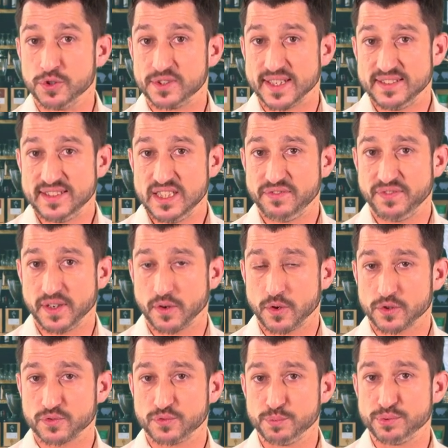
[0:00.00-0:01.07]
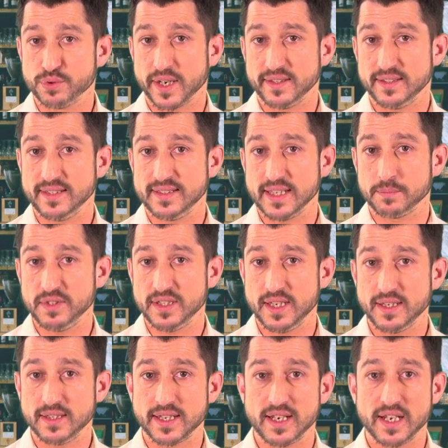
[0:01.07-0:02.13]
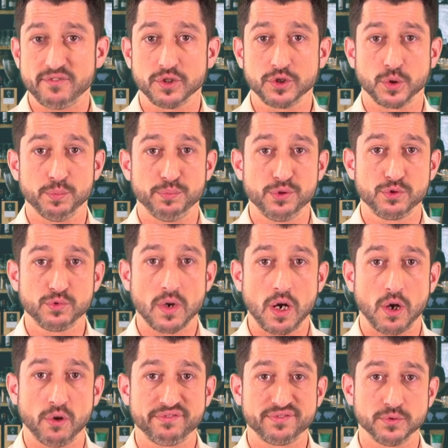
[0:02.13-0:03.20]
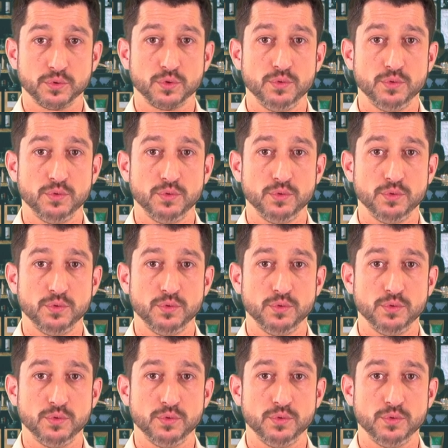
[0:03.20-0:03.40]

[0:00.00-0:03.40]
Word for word: De cette différence, vous pourrez déterminer quel est votre besoin en fonds de